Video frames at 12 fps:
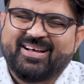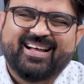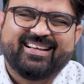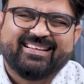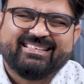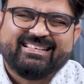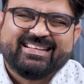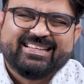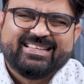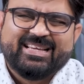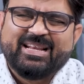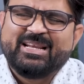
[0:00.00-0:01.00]
పట్ల
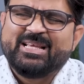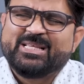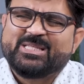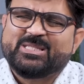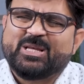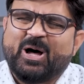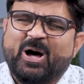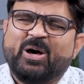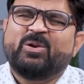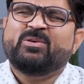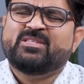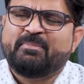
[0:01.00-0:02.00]

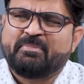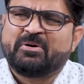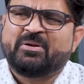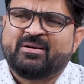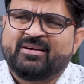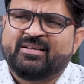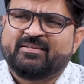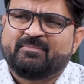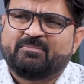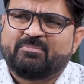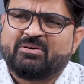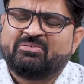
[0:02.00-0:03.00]
ఎన్నిసార్లు చెప్పాడు అండి
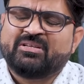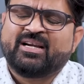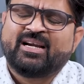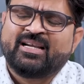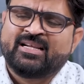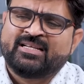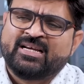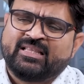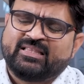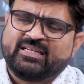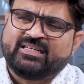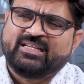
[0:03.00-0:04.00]
పవన్ కళ్యాణ్
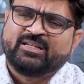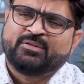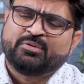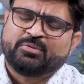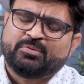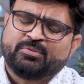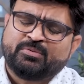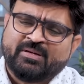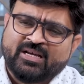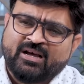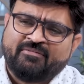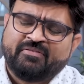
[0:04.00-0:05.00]
గారిని తిట్టినందుకు
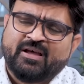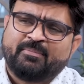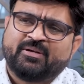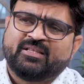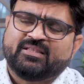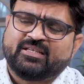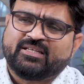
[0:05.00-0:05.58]
మెగా ఫ్యామిలీని